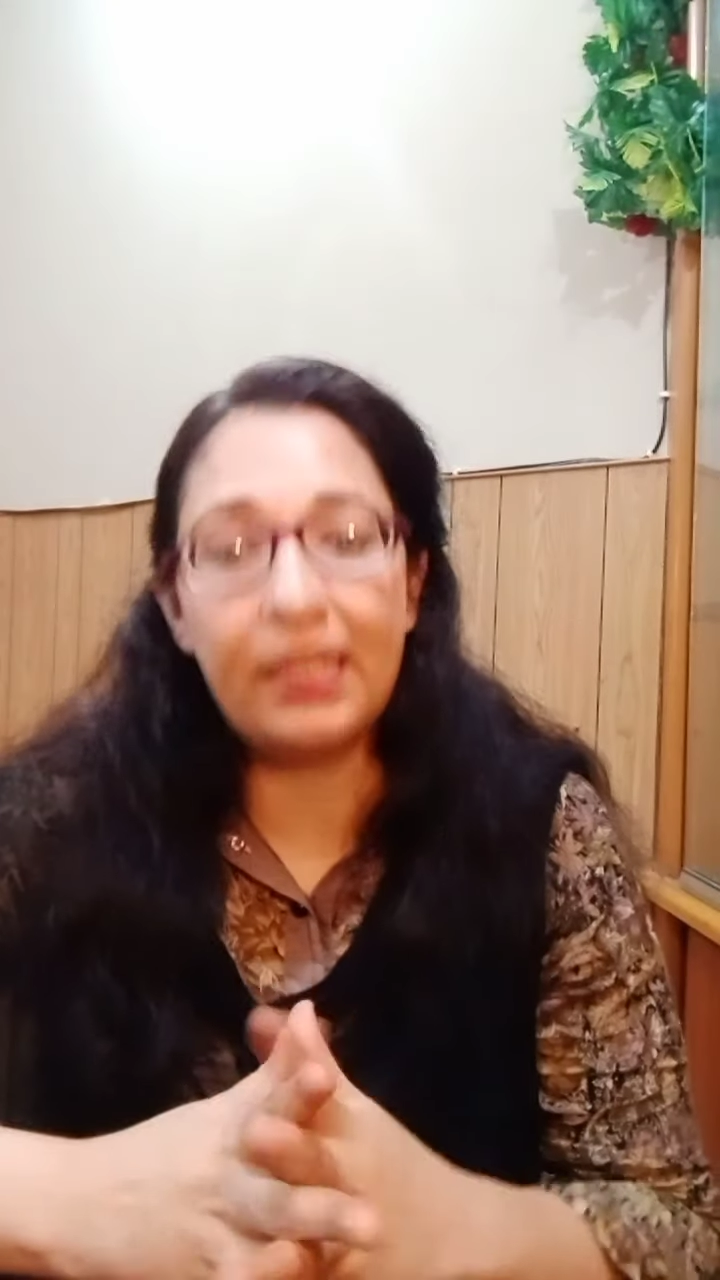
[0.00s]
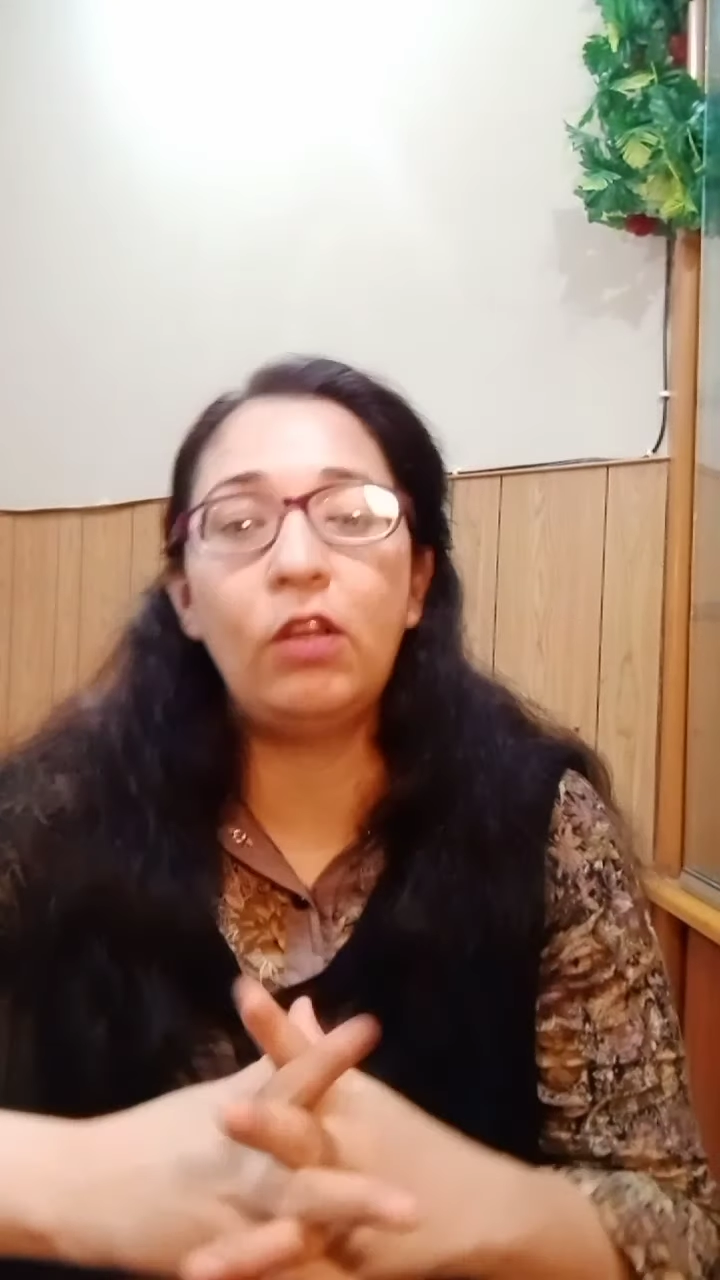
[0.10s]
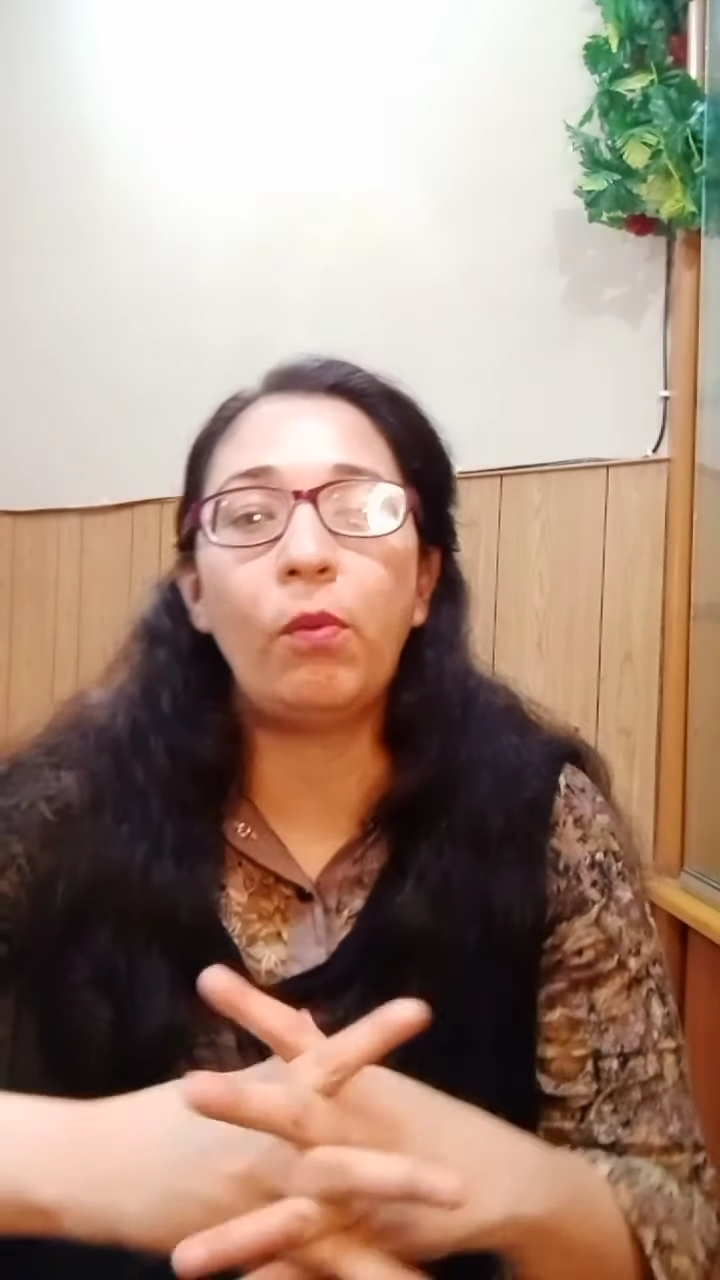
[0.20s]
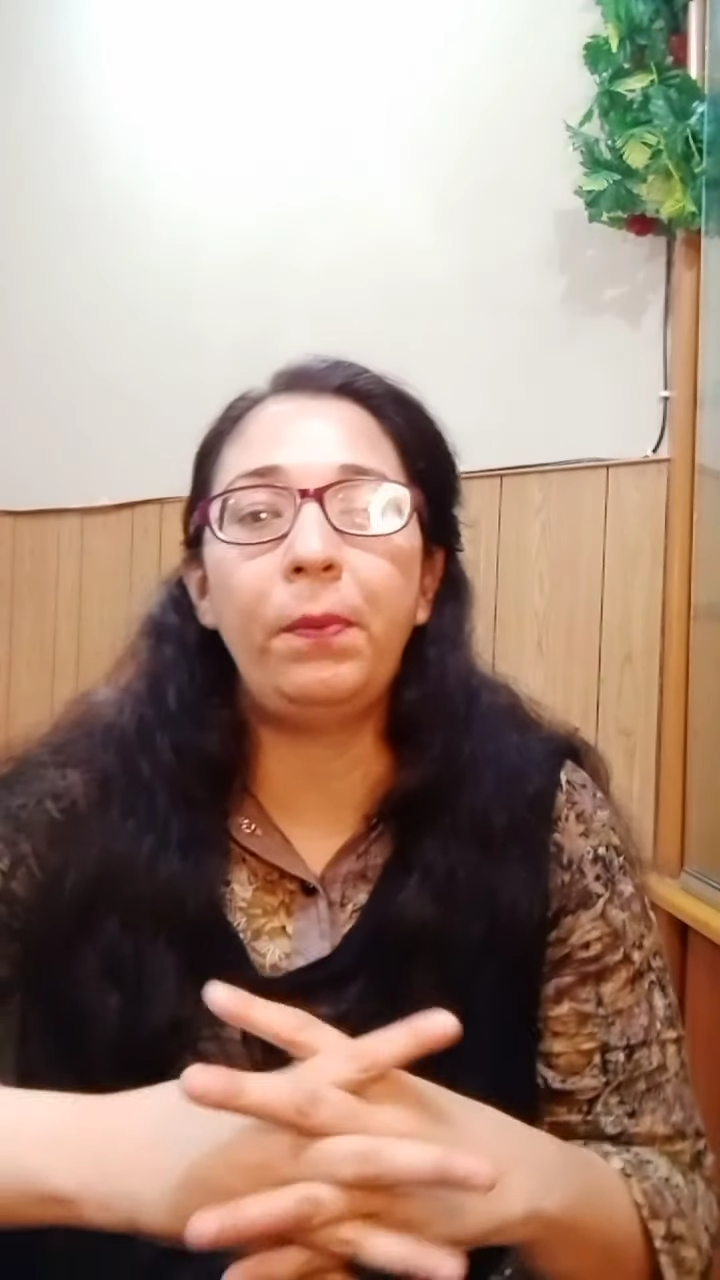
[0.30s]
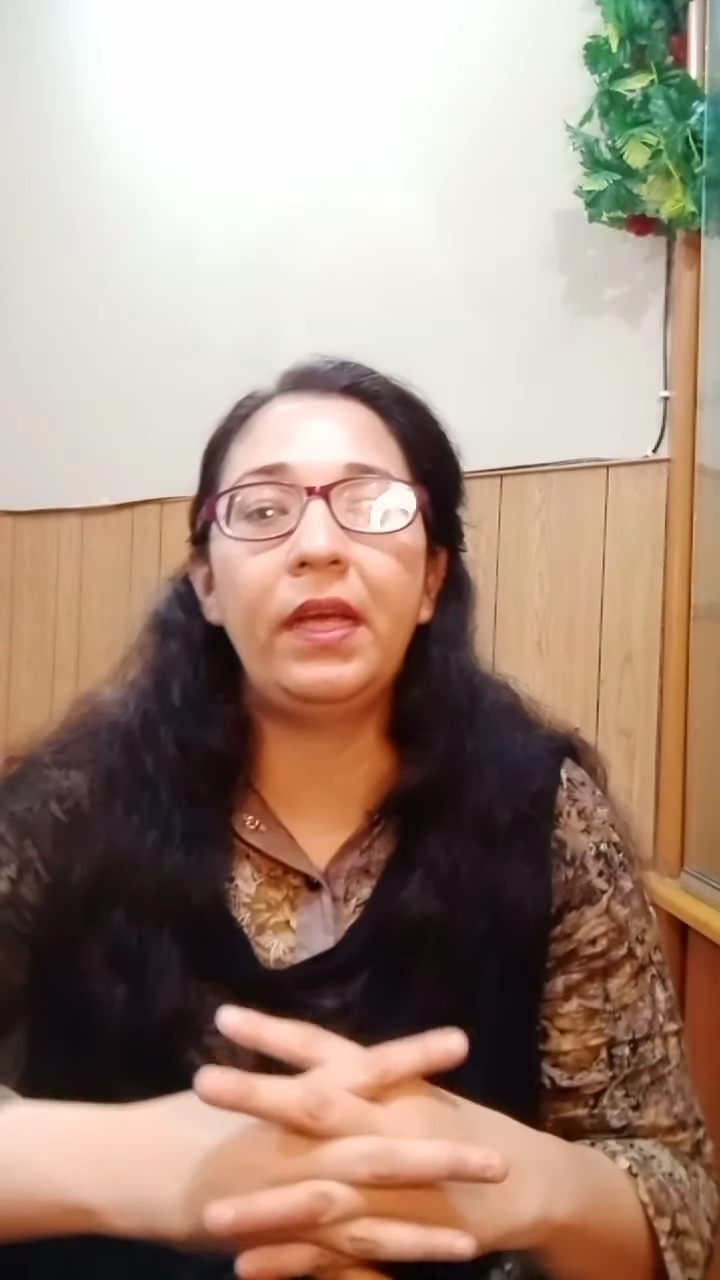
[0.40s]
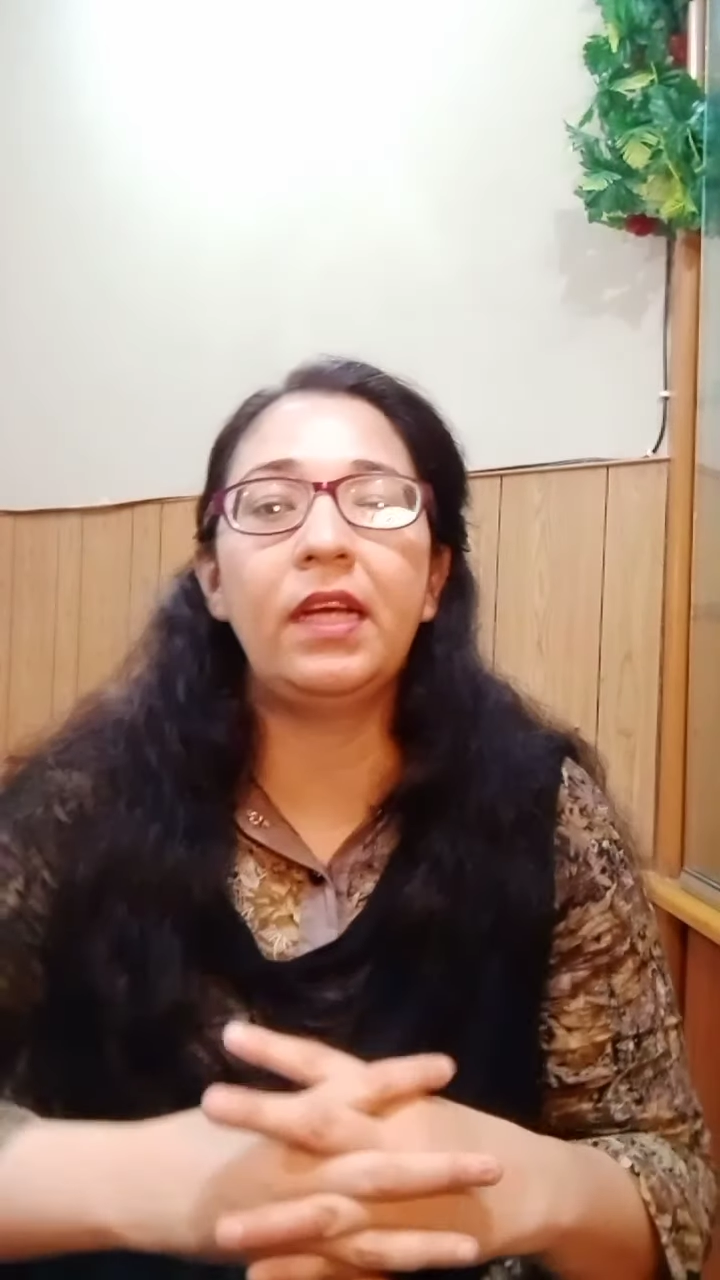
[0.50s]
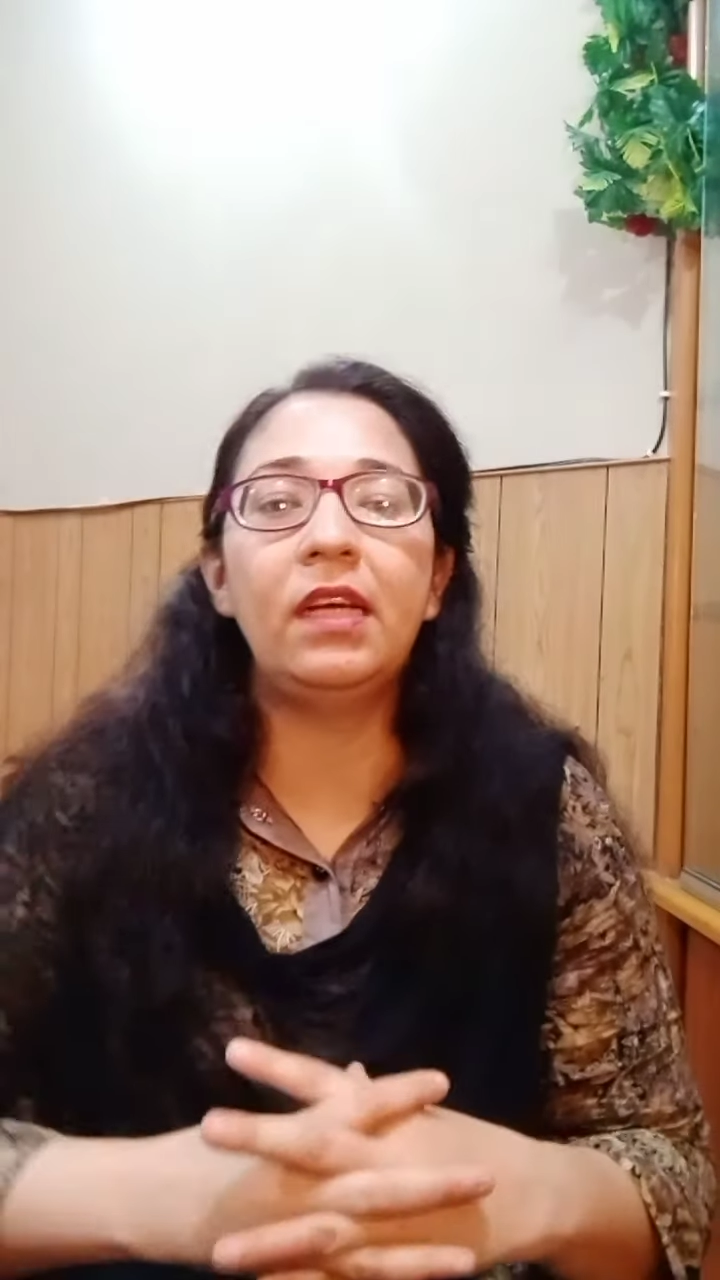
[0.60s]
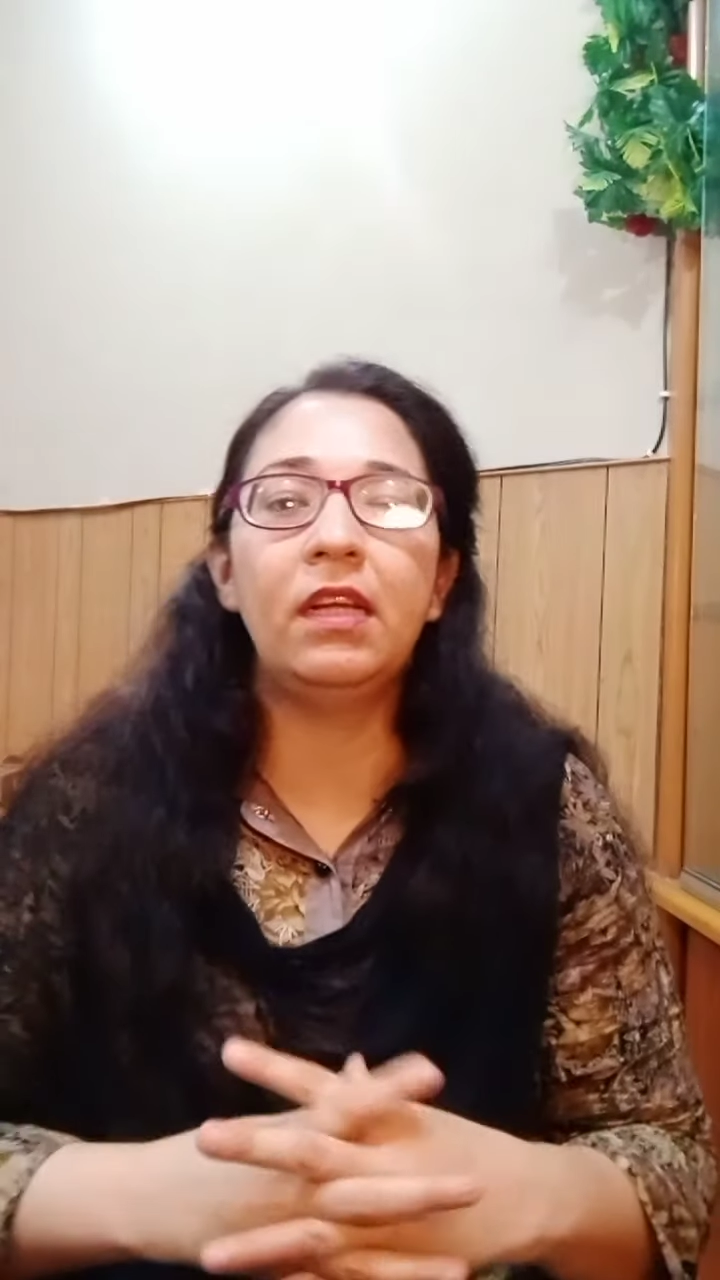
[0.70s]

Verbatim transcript: हैं टॉपिक